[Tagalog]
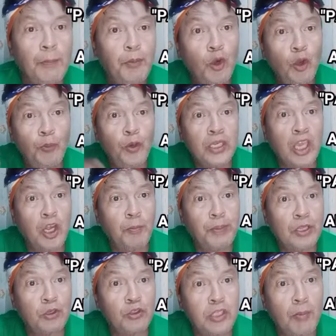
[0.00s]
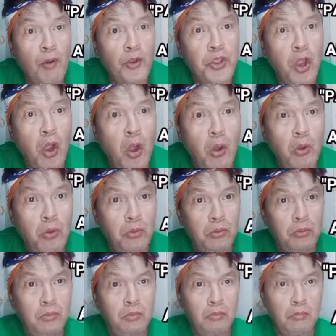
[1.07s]
Napulupol kayo ng pitong demonyo.
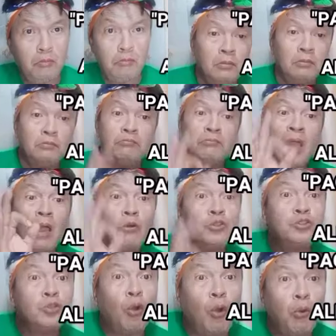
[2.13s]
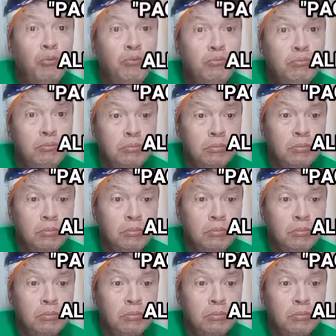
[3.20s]
Nausog.